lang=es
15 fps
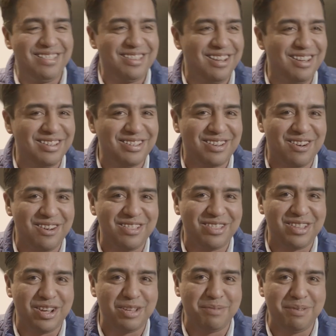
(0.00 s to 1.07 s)
todos, con
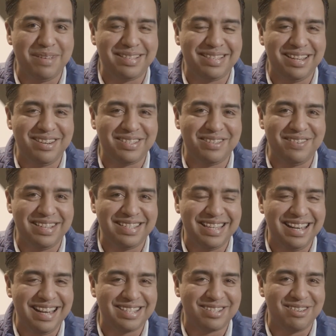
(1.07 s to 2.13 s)
todos mis vecinos y vecinas,